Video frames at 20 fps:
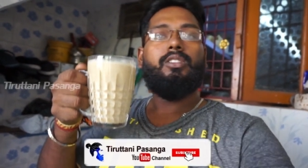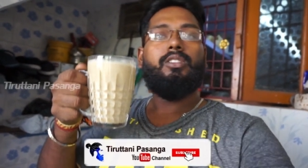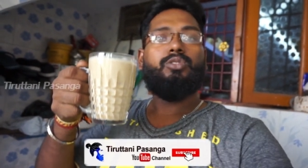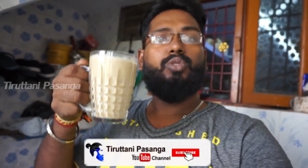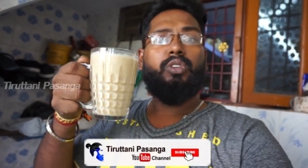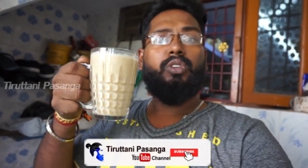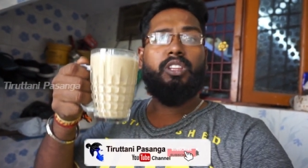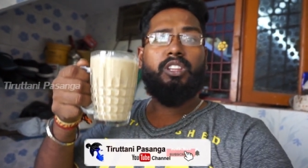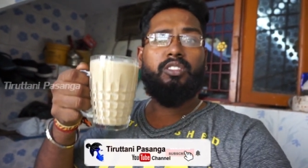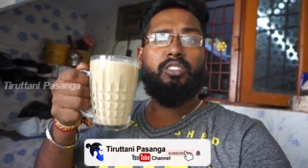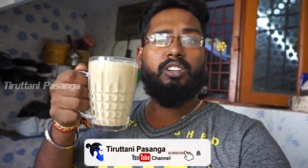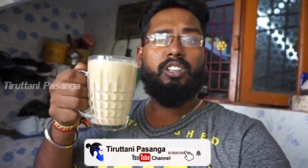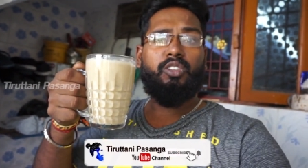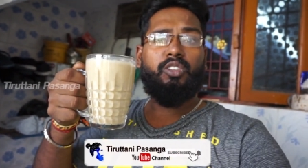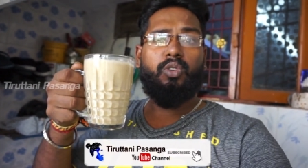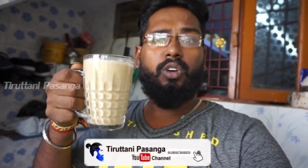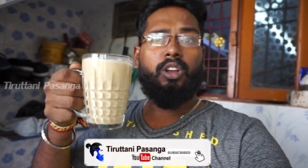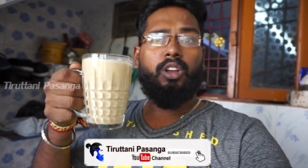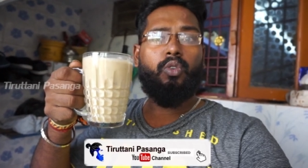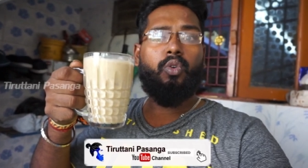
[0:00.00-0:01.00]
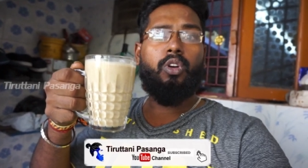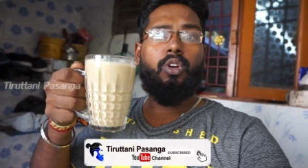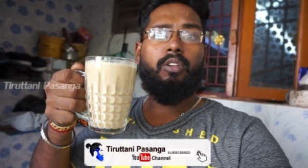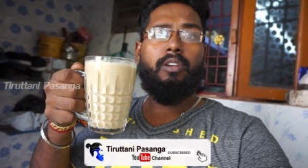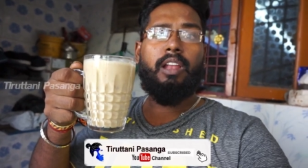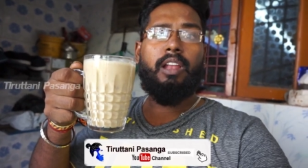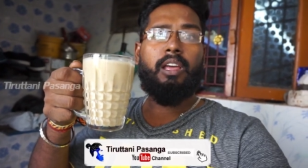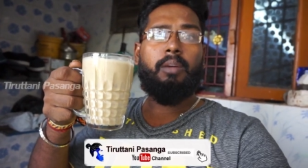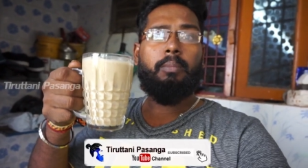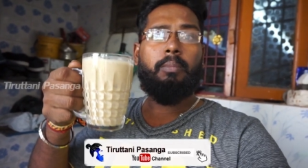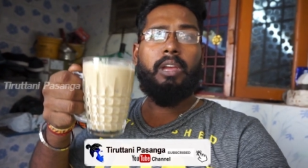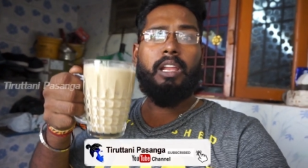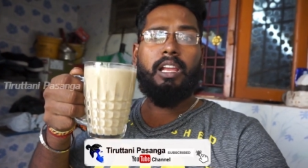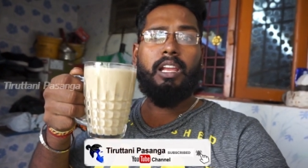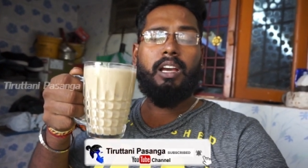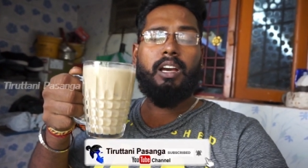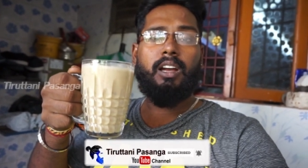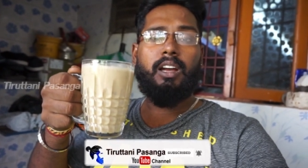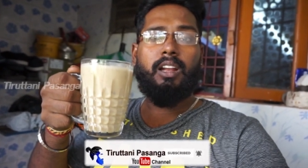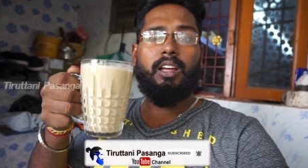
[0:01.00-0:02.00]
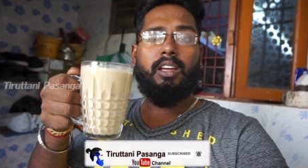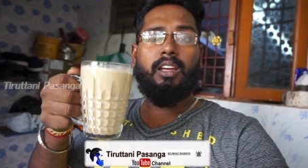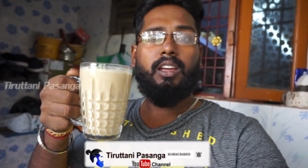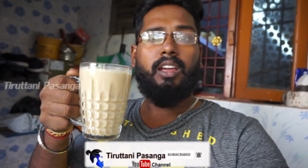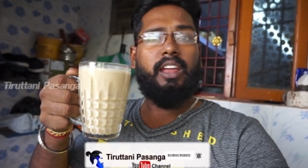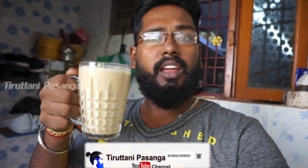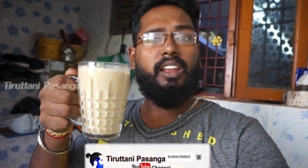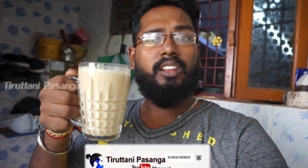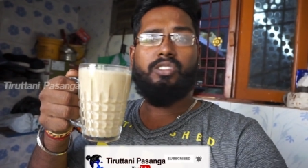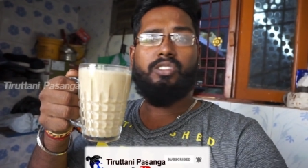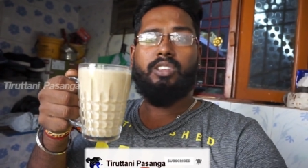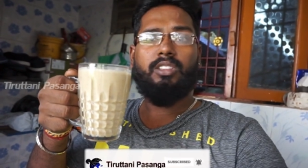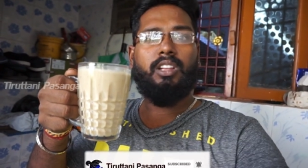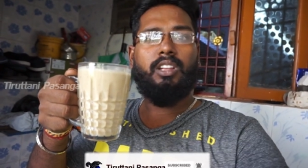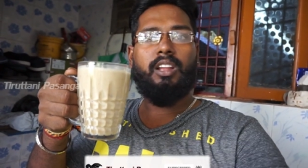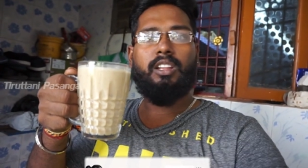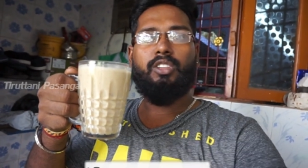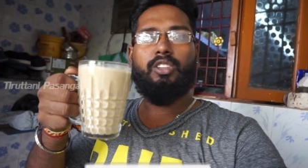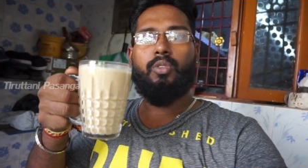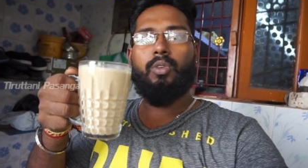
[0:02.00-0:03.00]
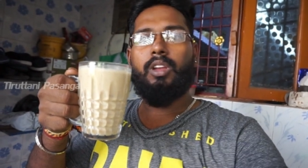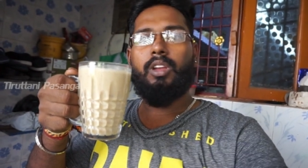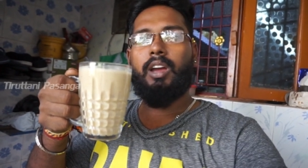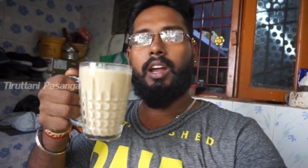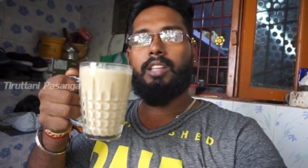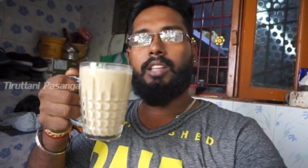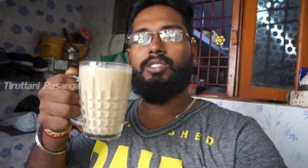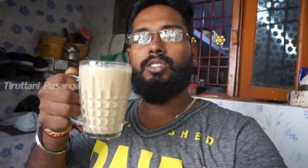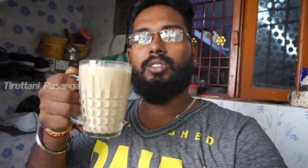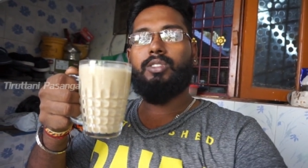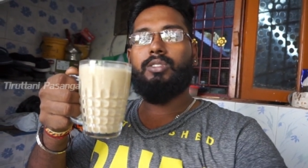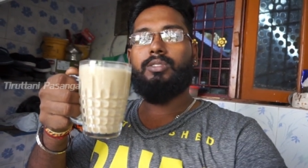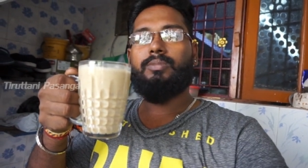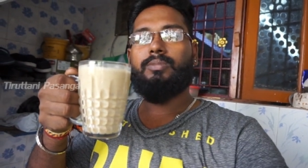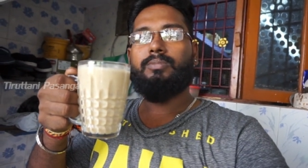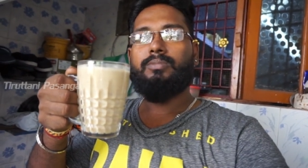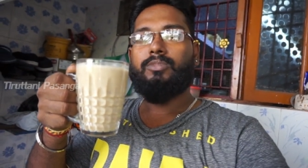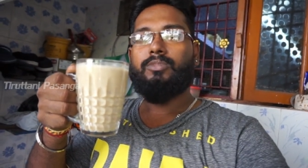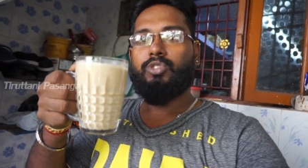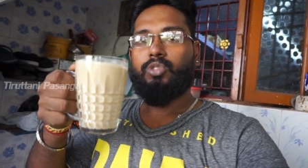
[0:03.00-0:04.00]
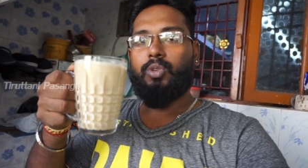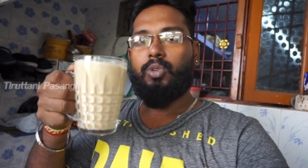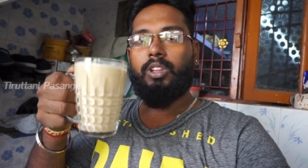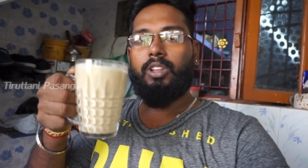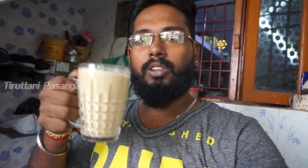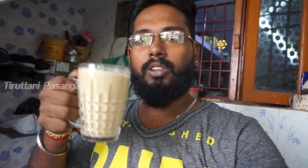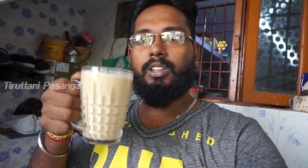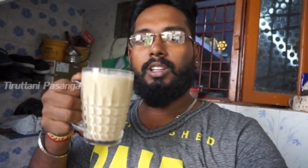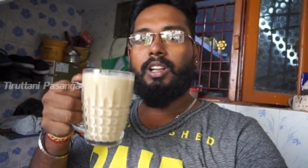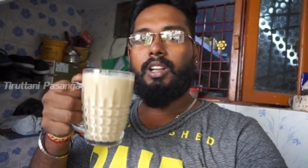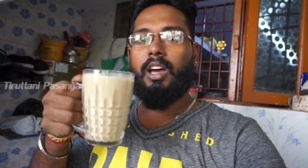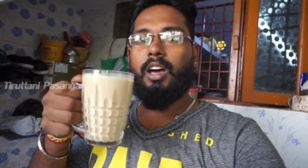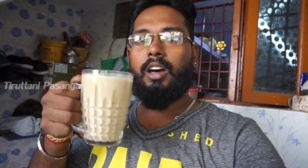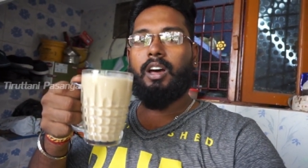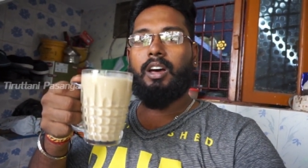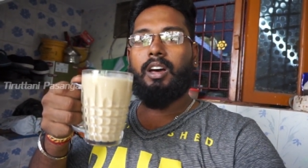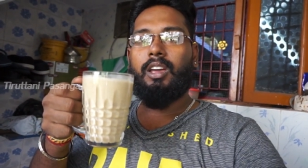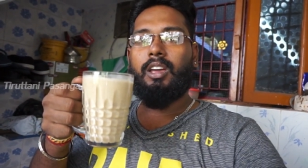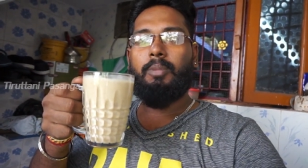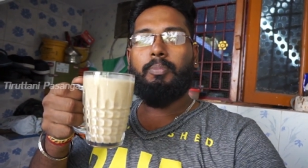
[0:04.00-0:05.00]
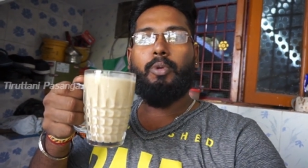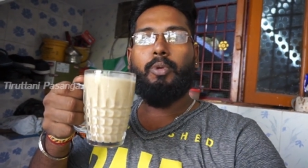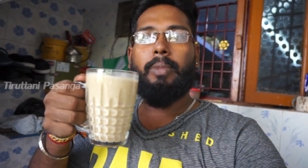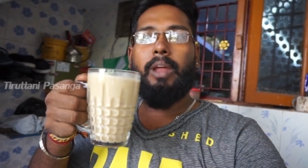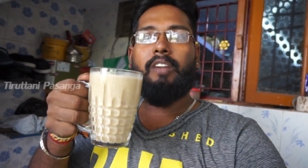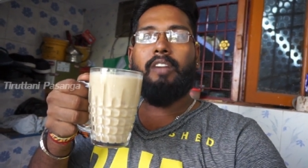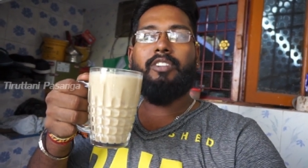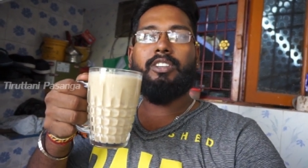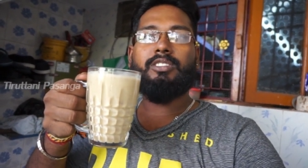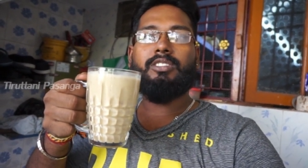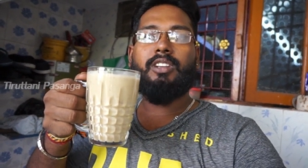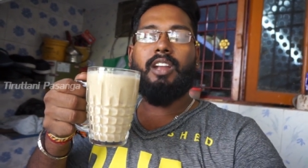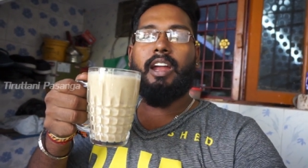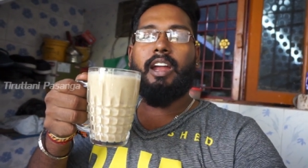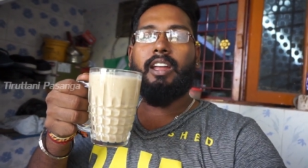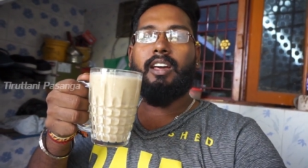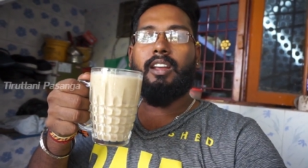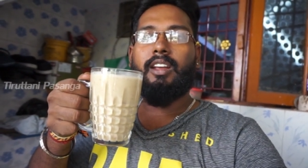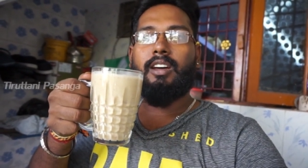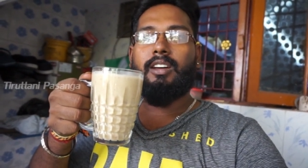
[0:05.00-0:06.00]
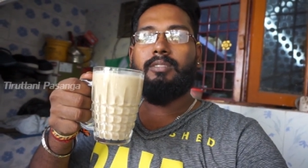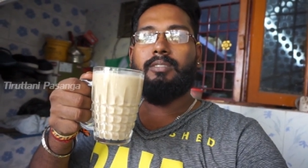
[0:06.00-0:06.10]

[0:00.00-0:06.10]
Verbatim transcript: ஸோ இது வந்து உங்களுக்கு ஒரு வேலைக்கு மீலுக்கான எனர்ஜி இதுலேருந்து உங்களுக்கு கிடச்சிரும் ஸோ இதை வந்து நான் இப்போ பிரேக்ஃபாஸ்ட்டு நான் எடுக்கிறேன்